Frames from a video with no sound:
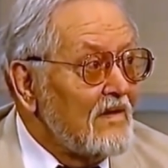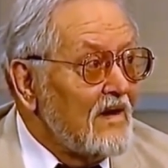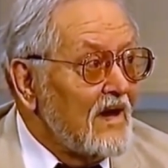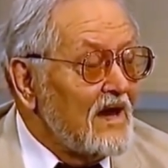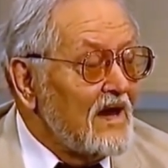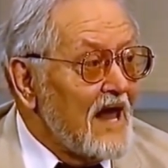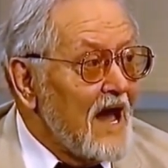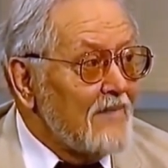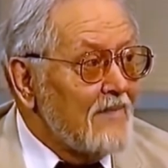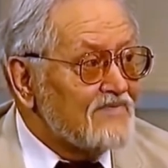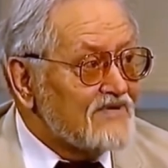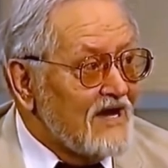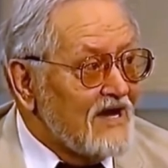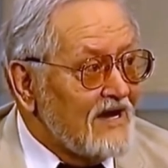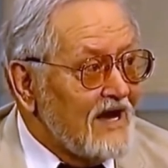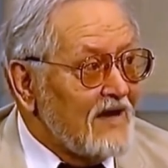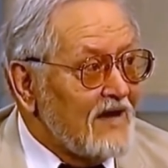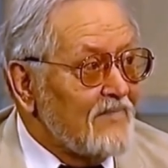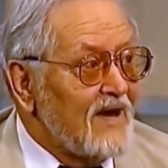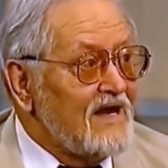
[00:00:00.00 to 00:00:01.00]
eine
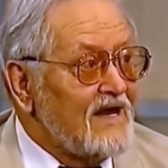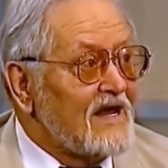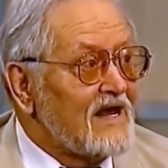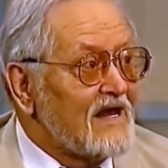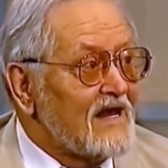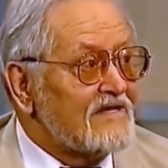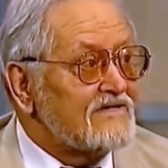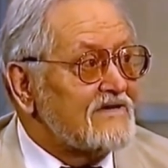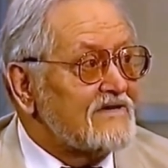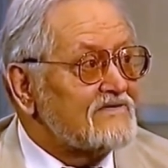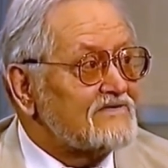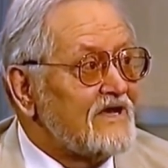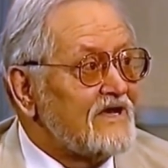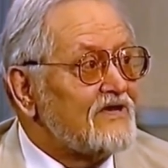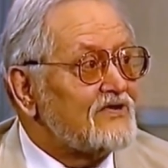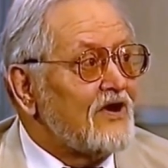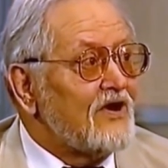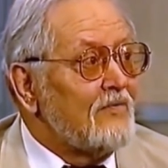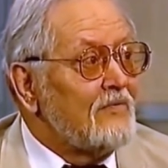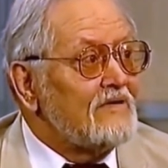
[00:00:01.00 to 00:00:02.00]
Absage an meine Klasse, aus der
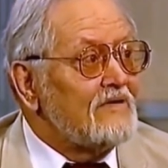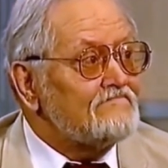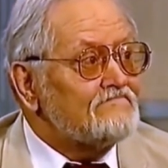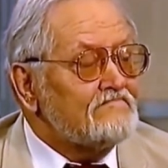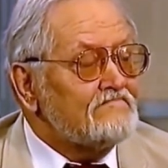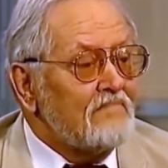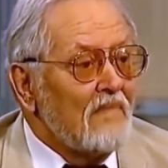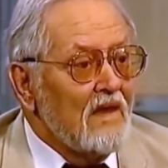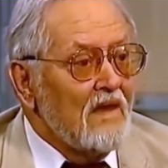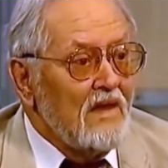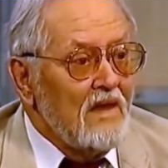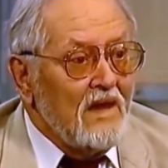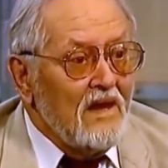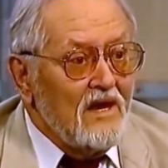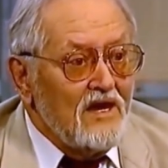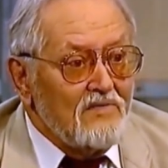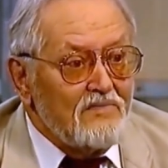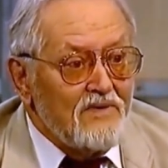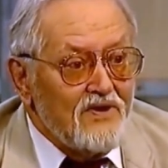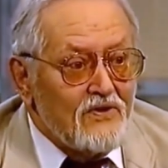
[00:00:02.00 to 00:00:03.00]
ich komme.
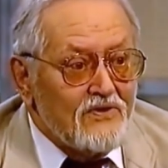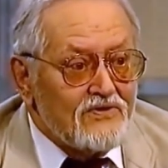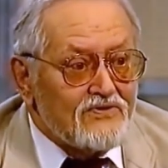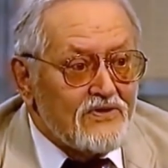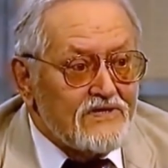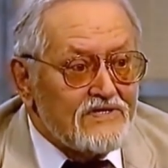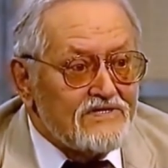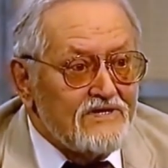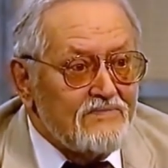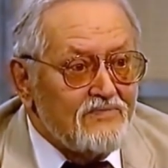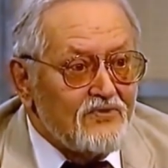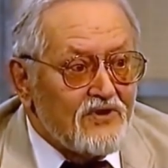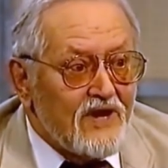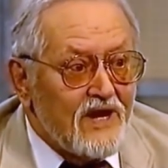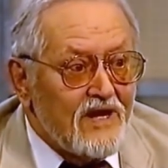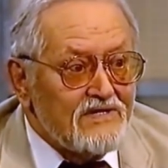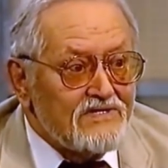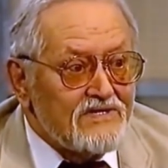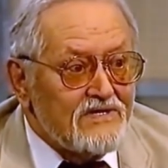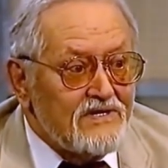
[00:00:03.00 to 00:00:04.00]
Ich bin
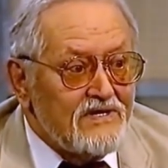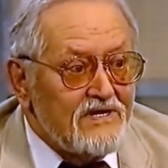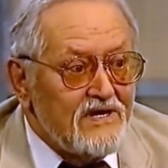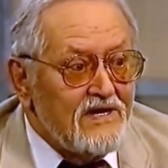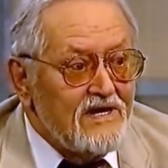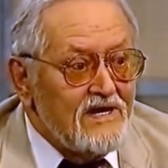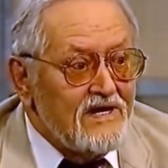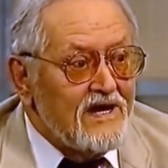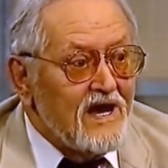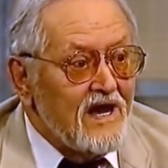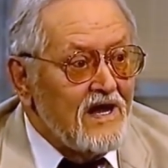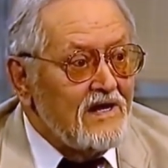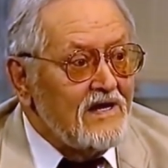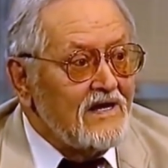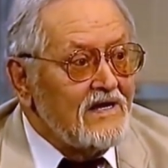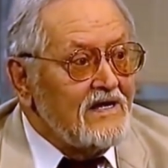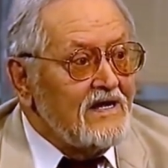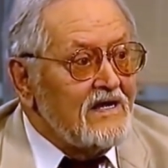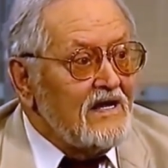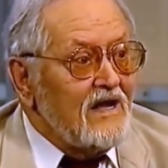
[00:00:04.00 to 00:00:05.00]
1937 in die
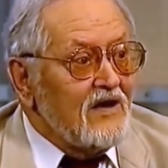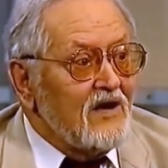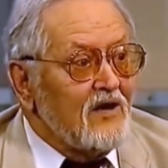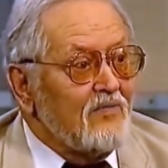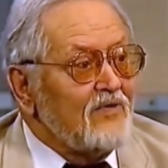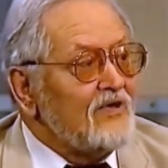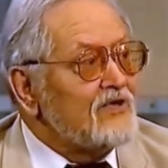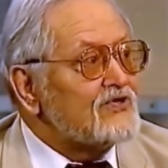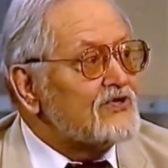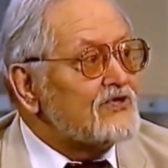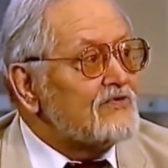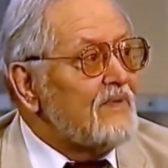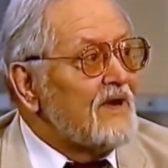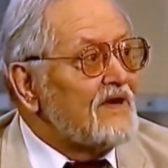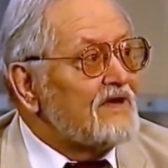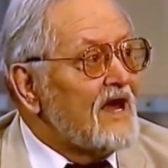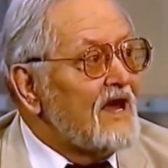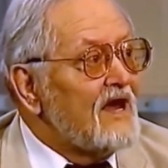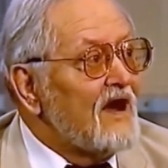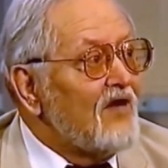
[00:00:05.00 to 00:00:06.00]
illegale kommunistische
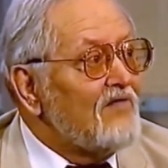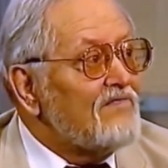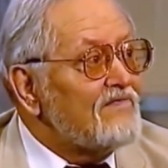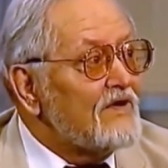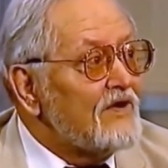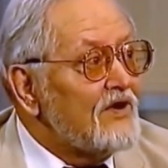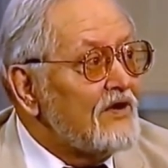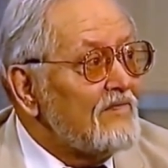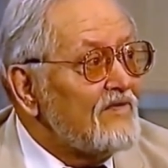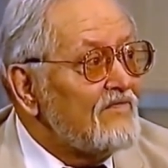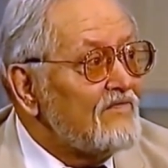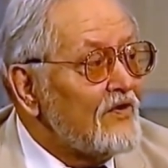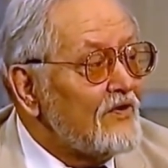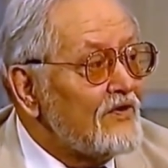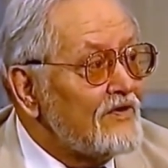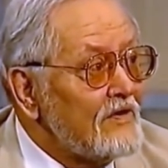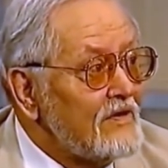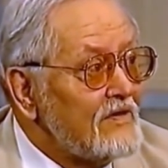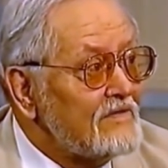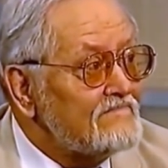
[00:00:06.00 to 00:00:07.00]
Partei aufgenommen
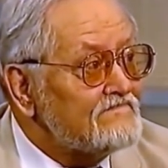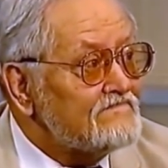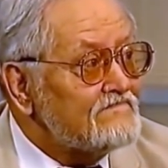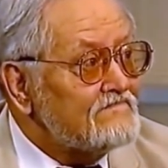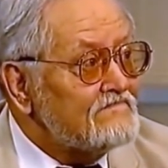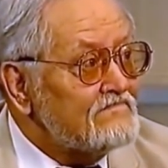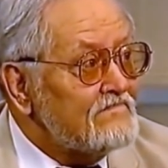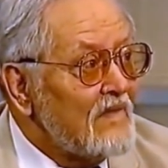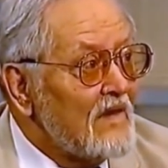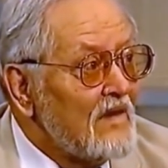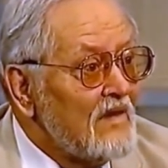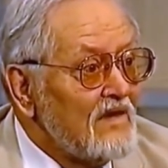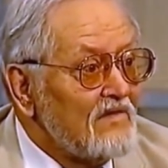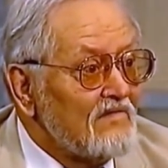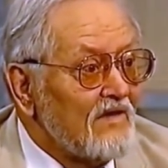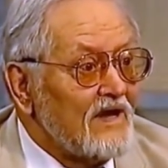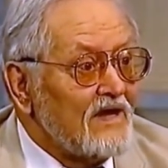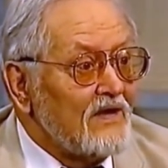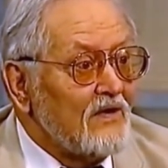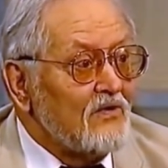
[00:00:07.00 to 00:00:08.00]
worden.
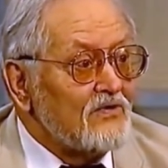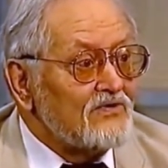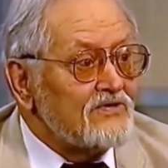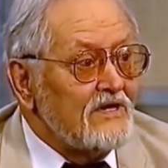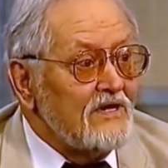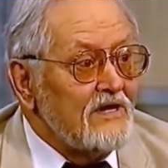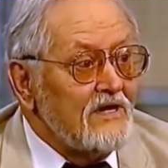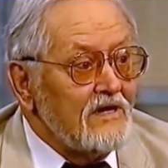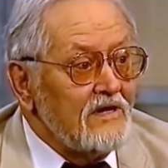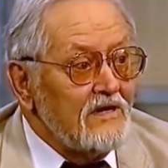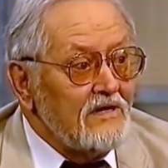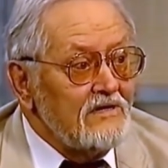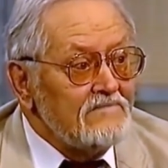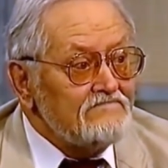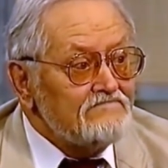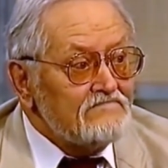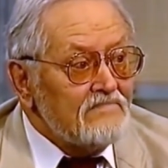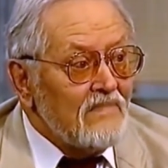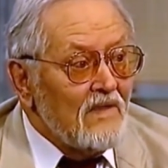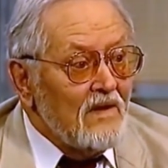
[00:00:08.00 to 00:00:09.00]
War eine große Ehre.
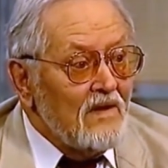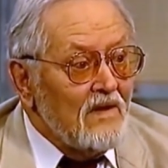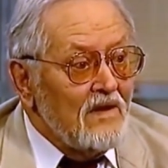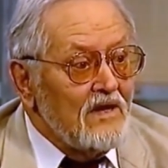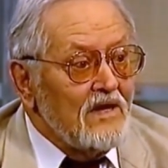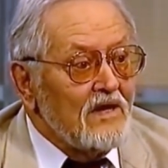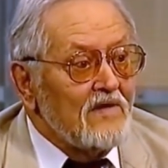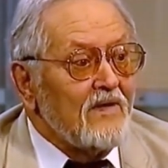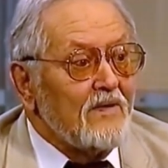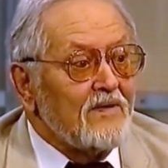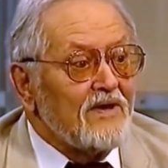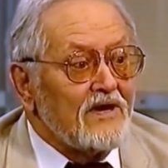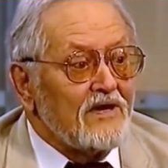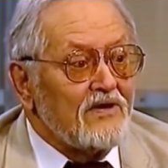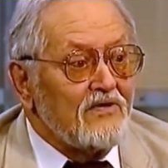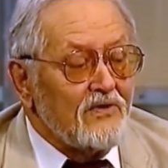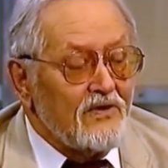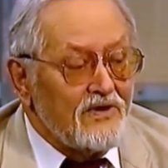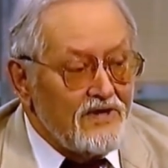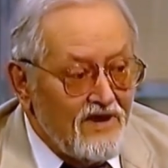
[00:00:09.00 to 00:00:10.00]
Ich habe dann
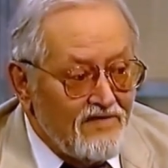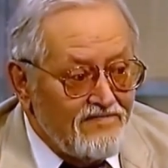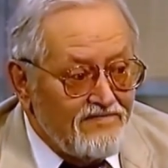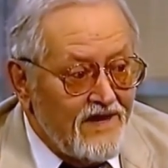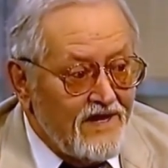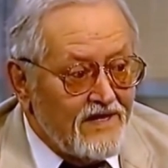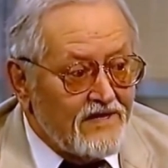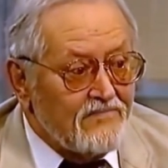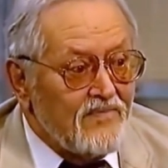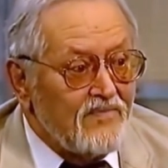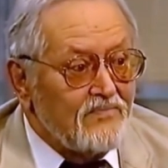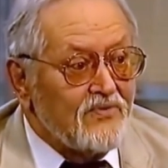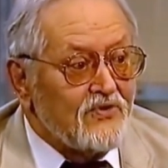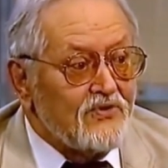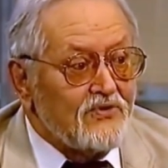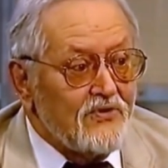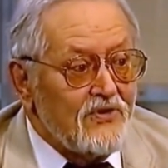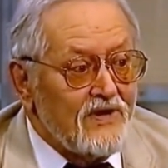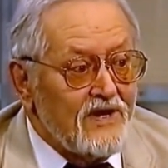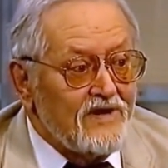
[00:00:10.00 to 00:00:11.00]
Kurierfahrten mit
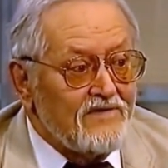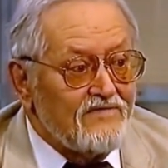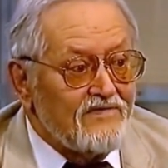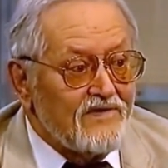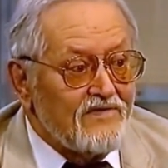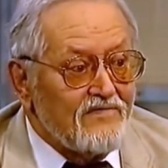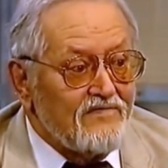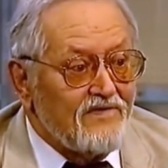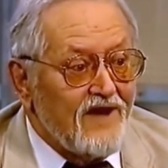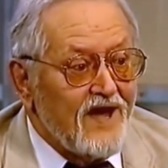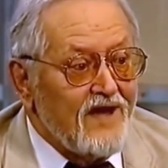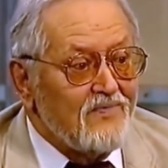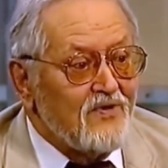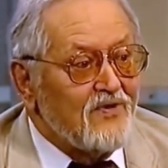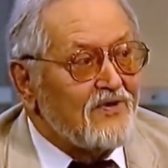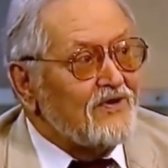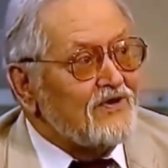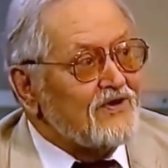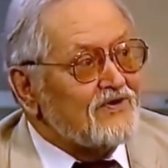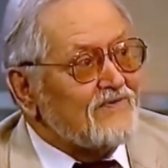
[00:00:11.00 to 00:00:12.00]
Motorrad von
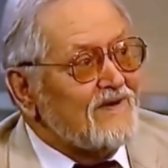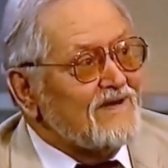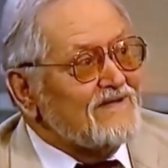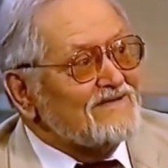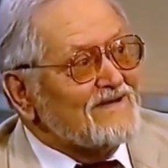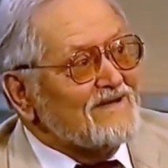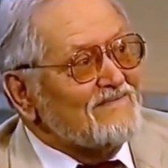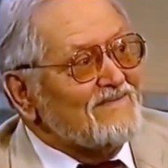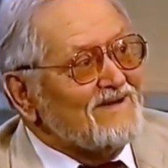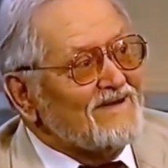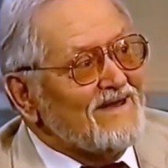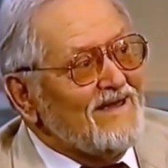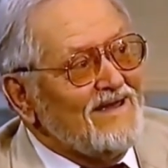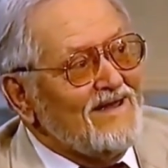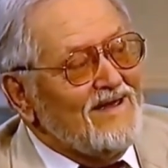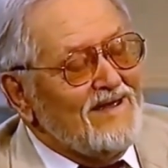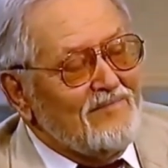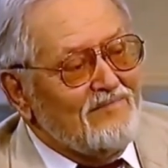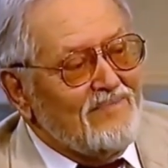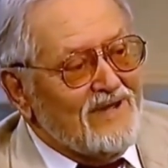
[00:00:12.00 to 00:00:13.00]
Freiburg in die Schweiz gemacht,
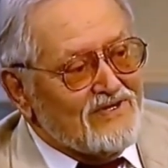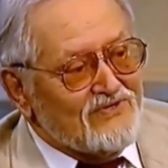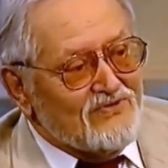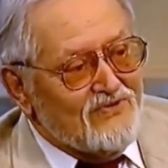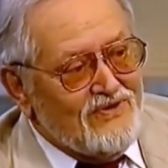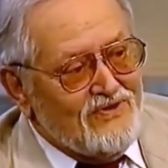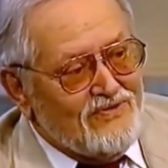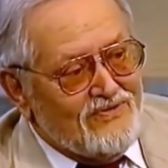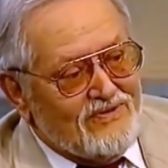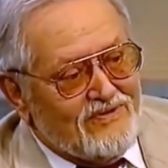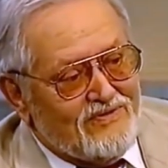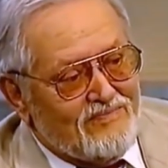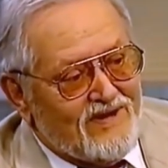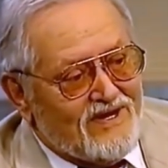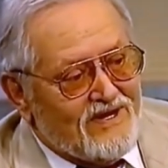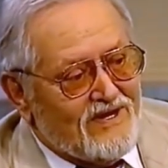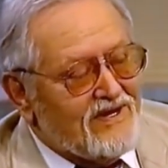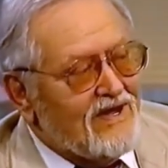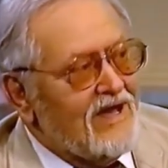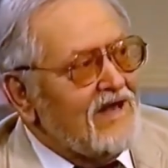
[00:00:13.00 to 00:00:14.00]
Personen und
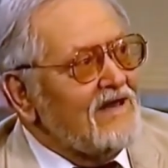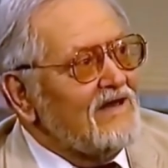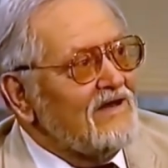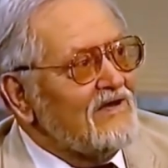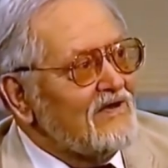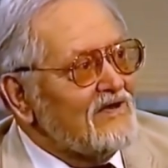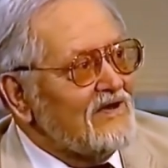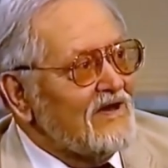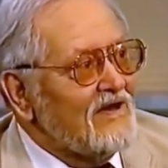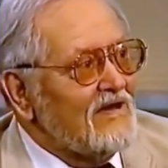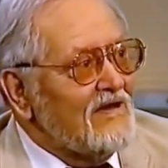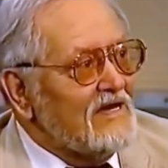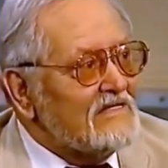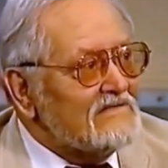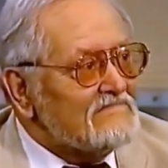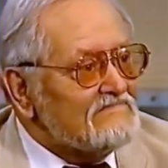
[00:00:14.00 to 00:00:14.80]
Material hin und her